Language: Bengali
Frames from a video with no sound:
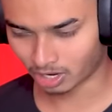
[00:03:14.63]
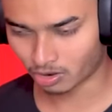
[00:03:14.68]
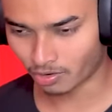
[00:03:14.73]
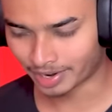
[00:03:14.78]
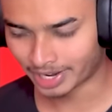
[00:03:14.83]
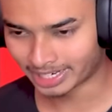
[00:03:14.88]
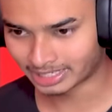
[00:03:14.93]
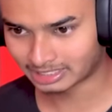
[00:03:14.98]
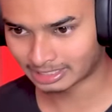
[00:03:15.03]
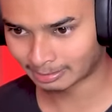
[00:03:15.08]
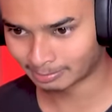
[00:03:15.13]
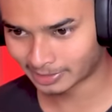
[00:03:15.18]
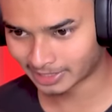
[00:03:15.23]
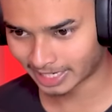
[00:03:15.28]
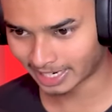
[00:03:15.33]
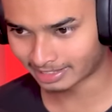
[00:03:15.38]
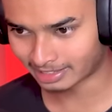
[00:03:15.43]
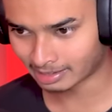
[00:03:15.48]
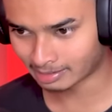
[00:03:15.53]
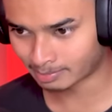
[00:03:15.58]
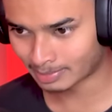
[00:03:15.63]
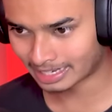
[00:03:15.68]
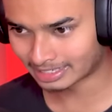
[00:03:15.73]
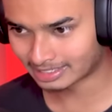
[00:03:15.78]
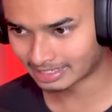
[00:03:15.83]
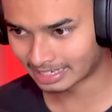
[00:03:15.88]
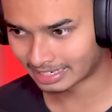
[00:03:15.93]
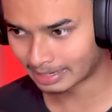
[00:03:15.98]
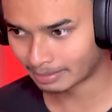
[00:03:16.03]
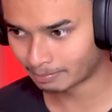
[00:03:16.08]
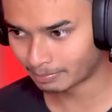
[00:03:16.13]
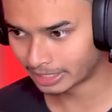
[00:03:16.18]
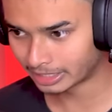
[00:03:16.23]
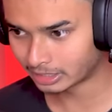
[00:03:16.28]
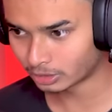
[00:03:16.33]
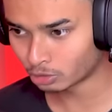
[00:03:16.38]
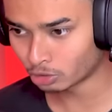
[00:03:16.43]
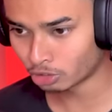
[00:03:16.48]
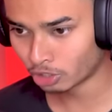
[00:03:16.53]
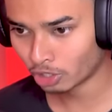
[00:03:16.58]
অনেক জাম্প স্কেয়ার থাকবে আজকের গেম
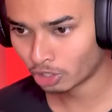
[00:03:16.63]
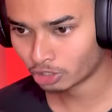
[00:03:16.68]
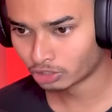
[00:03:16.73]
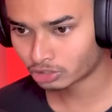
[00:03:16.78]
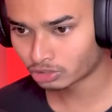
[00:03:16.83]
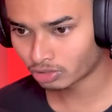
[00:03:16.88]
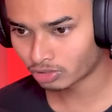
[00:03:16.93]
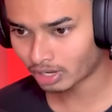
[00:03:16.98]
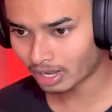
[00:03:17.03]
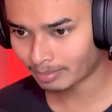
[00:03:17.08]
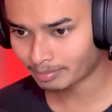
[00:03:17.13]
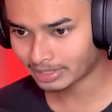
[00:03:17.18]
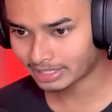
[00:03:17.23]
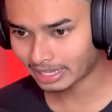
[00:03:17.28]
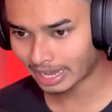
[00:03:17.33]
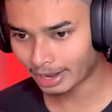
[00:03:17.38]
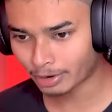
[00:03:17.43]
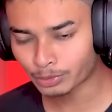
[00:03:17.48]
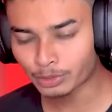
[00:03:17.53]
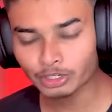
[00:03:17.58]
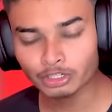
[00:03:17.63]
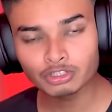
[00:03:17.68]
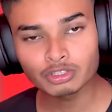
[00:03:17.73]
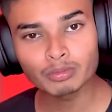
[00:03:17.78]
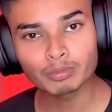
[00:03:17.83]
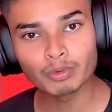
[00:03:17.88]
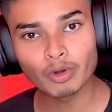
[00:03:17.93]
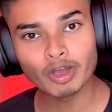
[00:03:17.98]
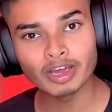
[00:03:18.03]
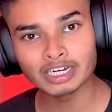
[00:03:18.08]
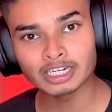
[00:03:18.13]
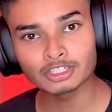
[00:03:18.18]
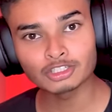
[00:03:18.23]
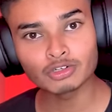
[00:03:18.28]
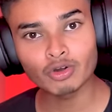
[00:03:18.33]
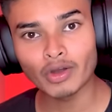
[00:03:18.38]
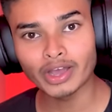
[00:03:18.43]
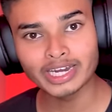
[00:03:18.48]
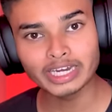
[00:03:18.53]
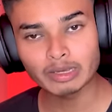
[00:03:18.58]
প্লেতেও চলো আমি এখনও কিন্তু ভয়ের কিছু
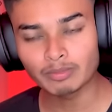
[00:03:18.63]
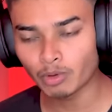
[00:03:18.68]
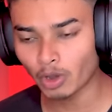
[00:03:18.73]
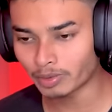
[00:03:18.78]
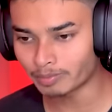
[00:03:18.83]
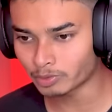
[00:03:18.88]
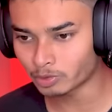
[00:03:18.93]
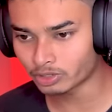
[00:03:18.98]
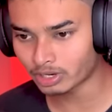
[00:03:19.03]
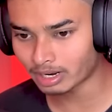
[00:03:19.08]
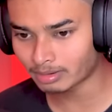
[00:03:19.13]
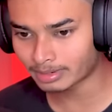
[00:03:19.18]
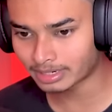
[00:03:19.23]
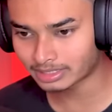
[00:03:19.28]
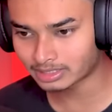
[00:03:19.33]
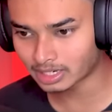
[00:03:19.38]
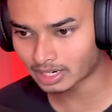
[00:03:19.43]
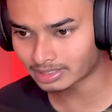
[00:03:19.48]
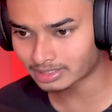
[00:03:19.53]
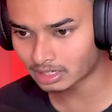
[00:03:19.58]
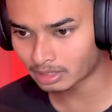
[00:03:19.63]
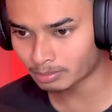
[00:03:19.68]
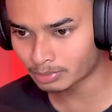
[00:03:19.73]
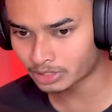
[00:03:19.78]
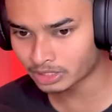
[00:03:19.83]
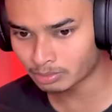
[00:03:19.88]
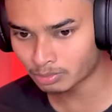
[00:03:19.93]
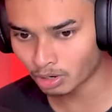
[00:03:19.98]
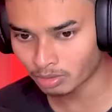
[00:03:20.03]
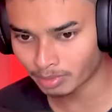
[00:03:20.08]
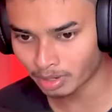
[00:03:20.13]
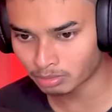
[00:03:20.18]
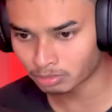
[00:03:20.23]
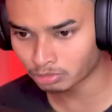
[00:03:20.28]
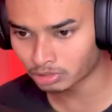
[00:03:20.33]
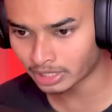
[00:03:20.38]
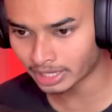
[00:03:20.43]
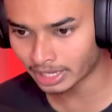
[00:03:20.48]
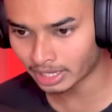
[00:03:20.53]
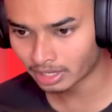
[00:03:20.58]
হয়নি ভয় পেও না আবার যারা যারা বেশি ভয় পাও
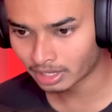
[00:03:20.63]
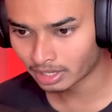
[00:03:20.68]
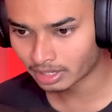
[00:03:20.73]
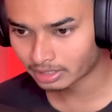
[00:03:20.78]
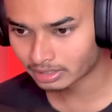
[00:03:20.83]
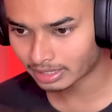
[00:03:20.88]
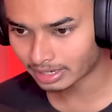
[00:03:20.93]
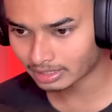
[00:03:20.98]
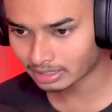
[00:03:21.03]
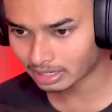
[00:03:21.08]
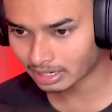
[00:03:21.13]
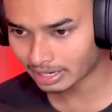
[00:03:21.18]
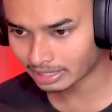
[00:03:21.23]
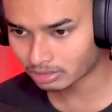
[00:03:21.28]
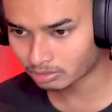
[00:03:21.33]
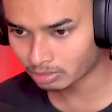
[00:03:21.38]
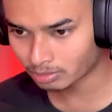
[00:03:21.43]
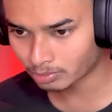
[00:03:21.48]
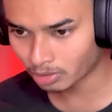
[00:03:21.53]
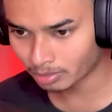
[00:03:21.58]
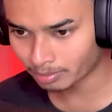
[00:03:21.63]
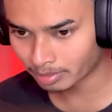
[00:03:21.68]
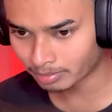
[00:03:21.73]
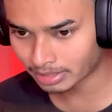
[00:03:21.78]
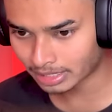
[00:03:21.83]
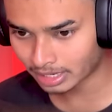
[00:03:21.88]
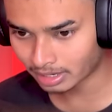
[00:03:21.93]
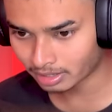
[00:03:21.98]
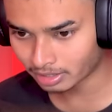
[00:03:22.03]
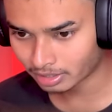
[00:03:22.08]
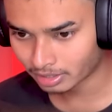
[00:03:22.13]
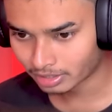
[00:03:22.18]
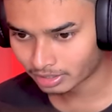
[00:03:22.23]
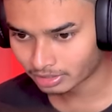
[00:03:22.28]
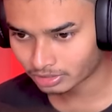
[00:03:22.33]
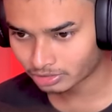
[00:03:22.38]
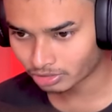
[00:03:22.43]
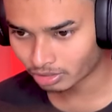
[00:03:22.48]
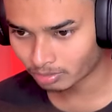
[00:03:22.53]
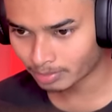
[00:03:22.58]
ভূতে তারা তারা একদমই ভয় পাবে না
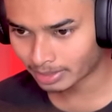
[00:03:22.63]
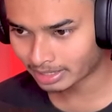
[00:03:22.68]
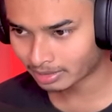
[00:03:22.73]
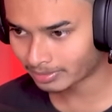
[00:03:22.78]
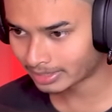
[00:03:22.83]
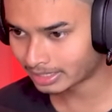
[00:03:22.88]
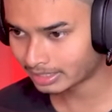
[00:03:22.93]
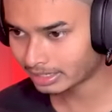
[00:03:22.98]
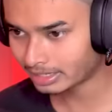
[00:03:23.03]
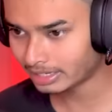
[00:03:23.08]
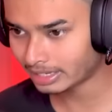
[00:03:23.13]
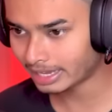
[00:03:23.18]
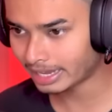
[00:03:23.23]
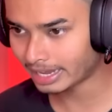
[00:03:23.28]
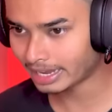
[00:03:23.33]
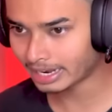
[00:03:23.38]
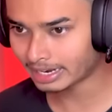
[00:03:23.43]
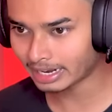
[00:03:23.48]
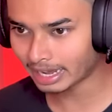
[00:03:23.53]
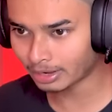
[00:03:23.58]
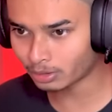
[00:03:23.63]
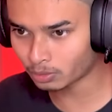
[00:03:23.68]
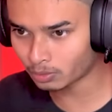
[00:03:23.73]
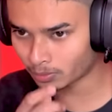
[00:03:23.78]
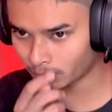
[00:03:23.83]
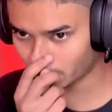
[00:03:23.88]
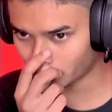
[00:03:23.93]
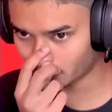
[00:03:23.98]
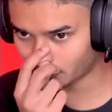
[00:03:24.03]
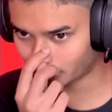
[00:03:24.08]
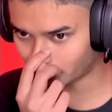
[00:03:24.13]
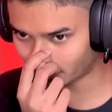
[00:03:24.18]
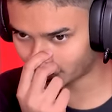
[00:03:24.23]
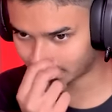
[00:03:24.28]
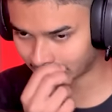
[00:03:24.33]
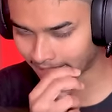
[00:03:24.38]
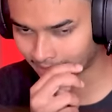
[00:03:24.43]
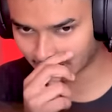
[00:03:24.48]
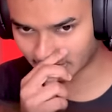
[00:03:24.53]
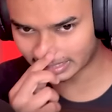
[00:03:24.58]
চলো ফাটাফাট দেখি এখানে আরও কোনো রুম পাওয়া
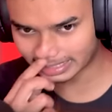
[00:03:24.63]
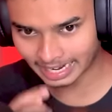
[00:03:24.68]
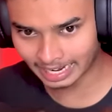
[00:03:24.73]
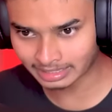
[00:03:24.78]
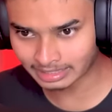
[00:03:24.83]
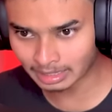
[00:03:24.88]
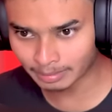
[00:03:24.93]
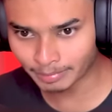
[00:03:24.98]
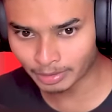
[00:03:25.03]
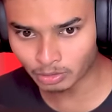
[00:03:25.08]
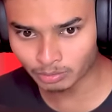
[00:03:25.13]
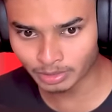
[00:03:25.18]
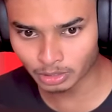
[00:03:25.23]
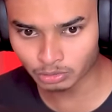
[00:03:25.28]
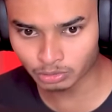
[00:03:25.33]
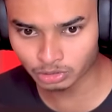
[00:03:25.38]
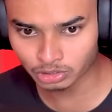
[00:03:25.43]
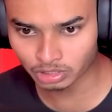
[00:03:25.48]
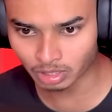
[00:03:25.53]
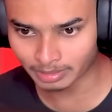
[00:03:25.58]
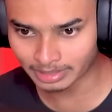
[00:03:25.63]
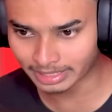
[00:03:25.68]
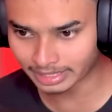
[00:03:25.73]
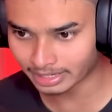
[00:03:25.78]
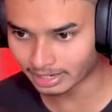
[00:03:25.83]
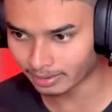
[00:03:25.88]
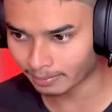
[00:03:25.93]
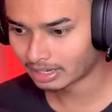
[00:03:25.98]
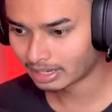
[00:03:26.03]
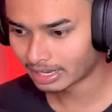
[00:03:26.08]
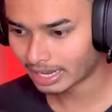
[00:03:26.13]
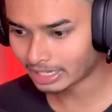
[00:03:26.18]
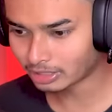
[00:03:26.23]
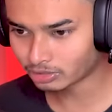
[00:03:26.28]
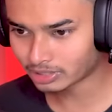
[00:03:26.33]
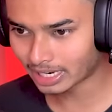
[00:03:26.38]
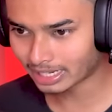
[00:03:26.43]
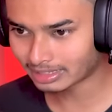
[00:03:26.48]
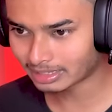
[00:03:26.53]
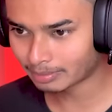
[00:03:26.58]
যায় নাকি সাত নাম্বার রুমটা খুঁজতে হবে তাই না এই তো
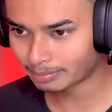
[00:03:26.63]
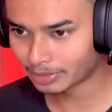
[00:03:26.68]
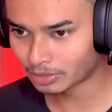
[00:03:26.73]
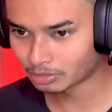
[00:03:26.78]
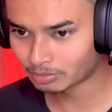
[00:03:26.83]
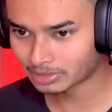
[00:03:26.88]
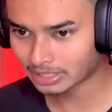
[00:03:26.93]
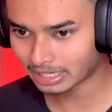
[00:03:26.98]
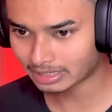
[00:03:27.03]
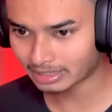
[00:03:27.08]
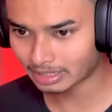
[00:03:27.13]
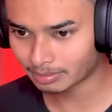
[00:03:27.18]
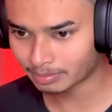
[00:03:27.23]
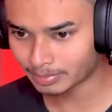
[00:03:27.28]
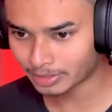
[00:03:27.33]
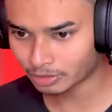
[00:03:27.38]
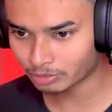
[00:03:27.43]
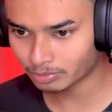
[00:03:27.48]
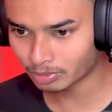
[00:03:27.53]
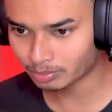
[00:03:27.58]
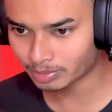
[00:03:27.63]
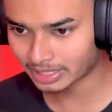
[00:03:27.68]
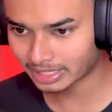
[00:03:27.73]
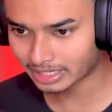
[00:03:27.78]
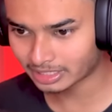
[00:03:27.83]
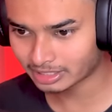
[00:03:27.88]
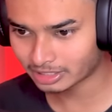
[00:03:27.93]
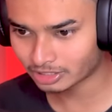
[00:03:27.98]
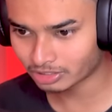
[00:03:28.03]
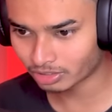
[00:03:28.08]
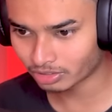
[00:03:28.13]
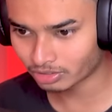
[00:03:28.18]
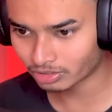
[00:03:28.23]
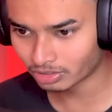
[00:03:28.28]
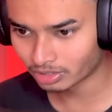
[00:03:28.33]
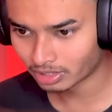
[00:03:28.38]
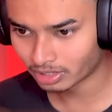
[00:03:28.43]
সাত নাম্বার রুম সাত নাম্বার রুমে পেয়ে গেছি চলো